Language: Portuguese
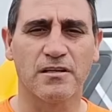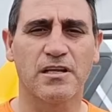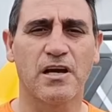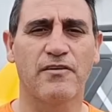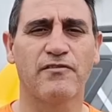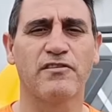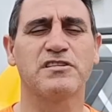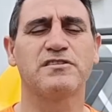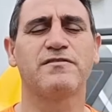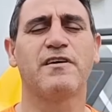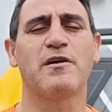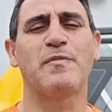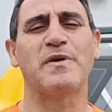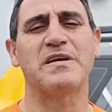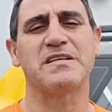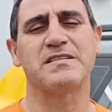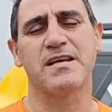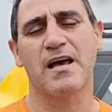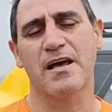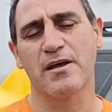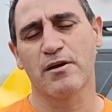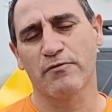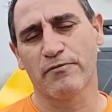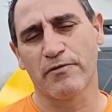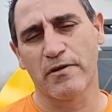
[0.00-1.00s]
Talvez vai
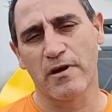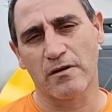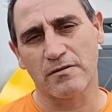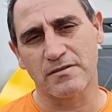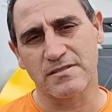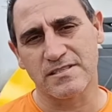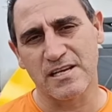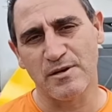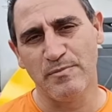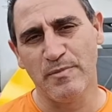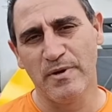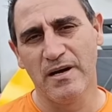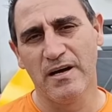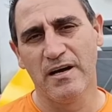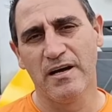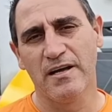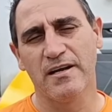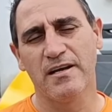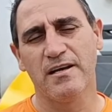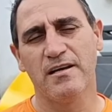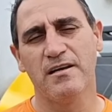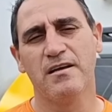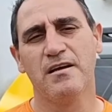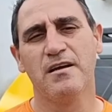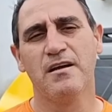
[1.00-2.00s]
passar o final de
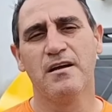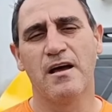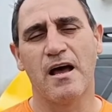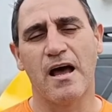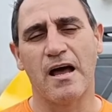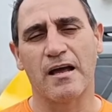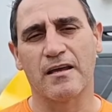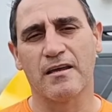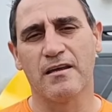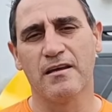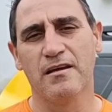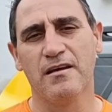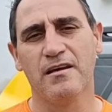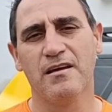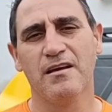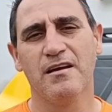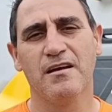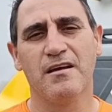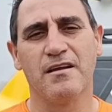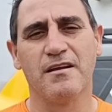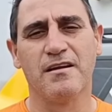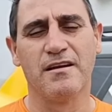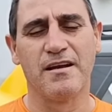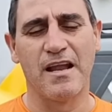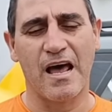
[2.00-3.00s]
semana aqui
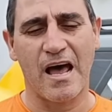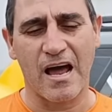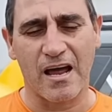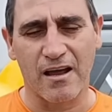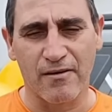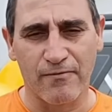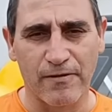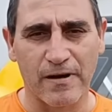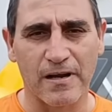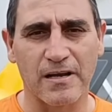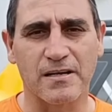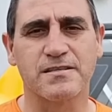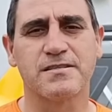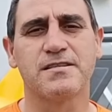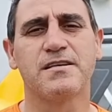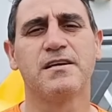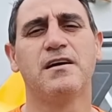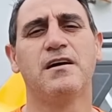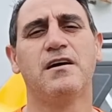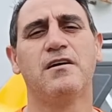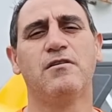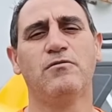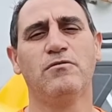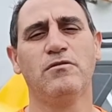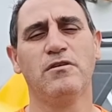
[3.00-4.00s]
na
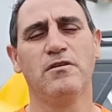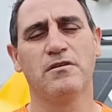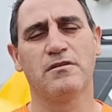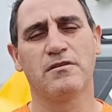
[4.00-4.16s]
reflexão,